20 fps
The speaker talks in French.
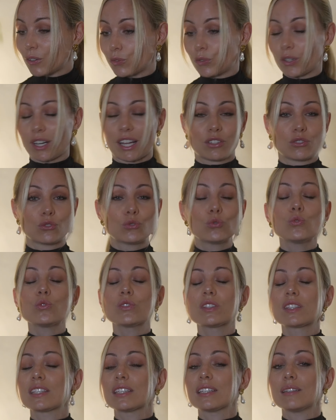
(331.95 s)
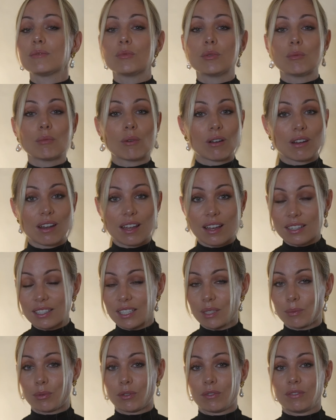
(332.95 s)
voilà, tous ces moments-là
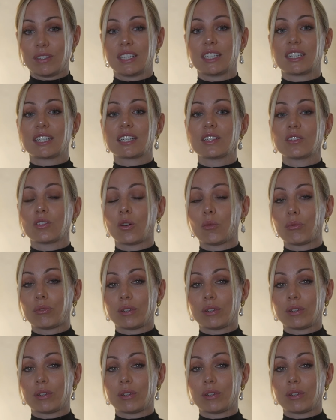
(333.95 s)
qui peuvent être gênants